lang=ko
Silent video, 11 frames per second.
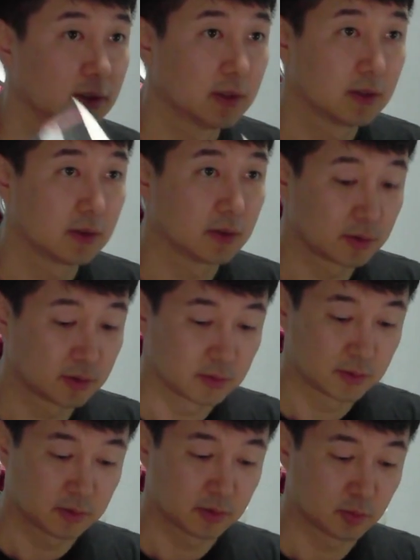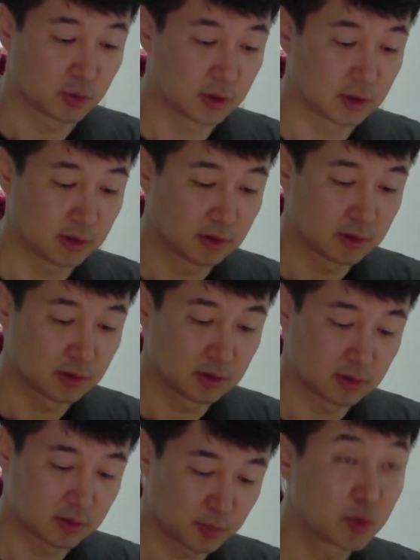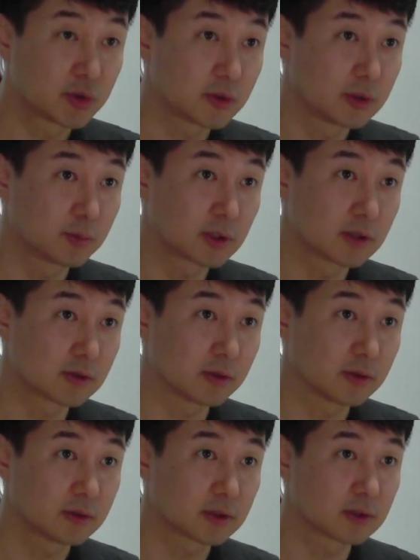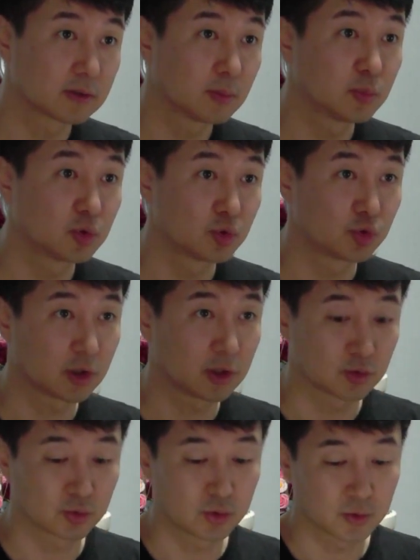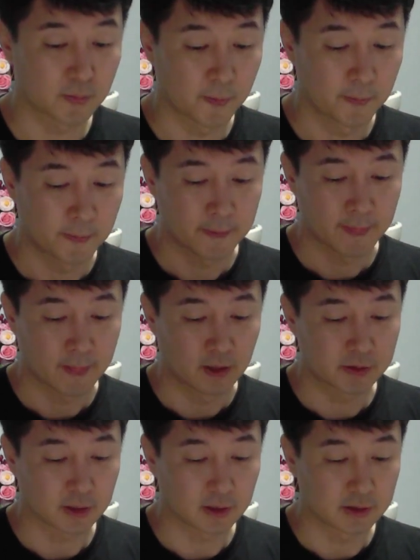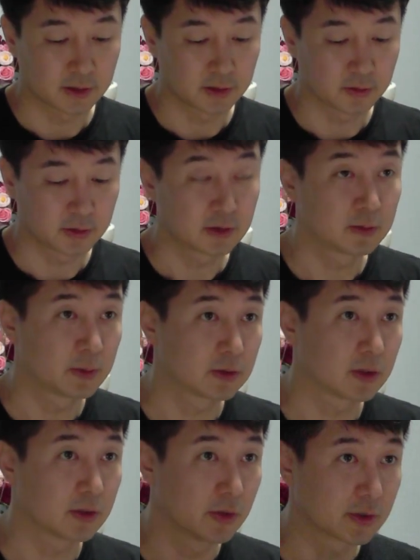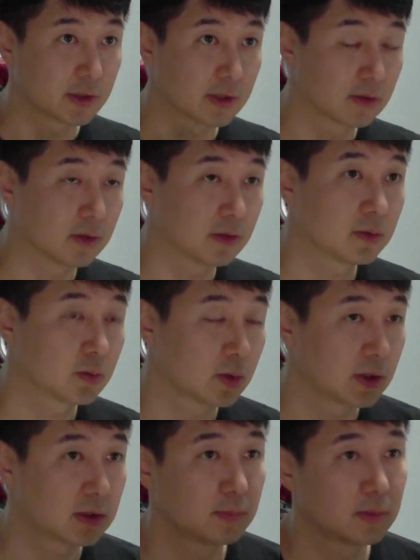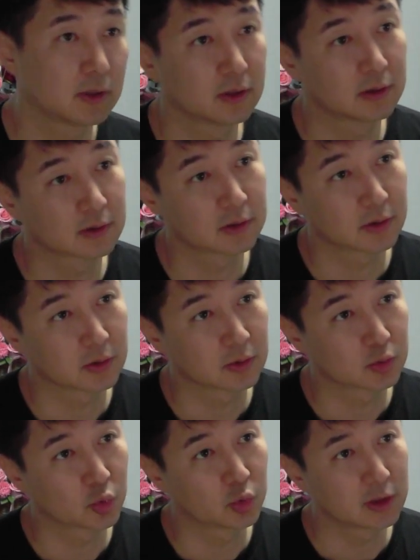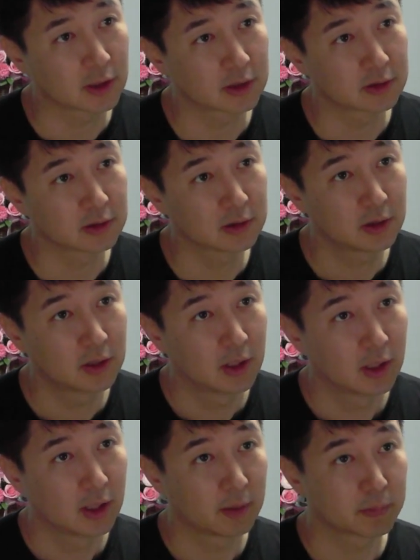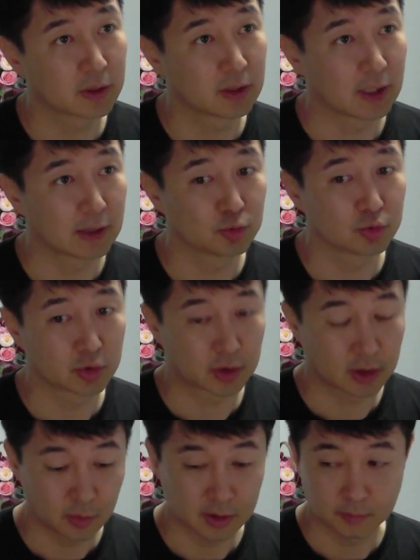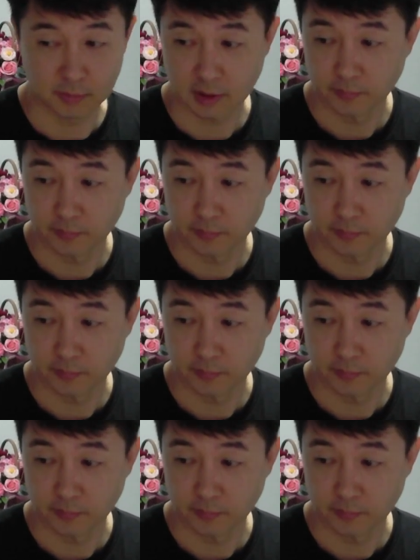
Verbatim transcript: 어, 우리 스폰서님께서 이렇게 선물을 주셔가지고, 제가 이제 이거를 읽으면서 여기에서 또 핵심이 되는 그런 좋은 이야기들 함께 나눌 계획입니다.